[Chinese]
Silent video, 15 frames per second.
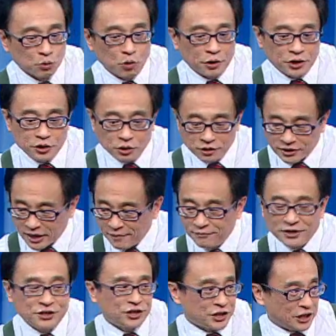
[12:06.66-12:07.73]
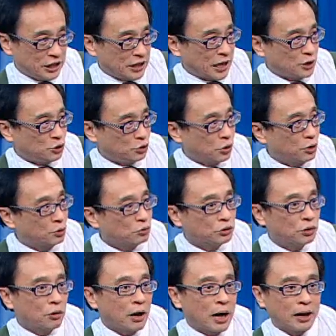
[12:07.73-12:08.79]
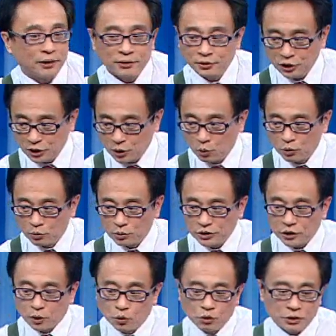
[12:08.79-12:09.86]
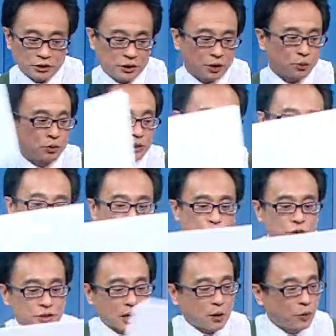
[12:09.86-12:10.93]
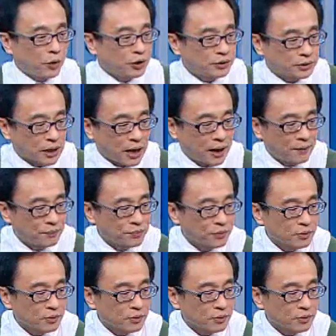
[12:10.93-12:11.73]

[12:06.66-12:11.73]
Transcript: 如果你用三分之一来选股的话。你的问你的困你的问题的困扰会很大。昨天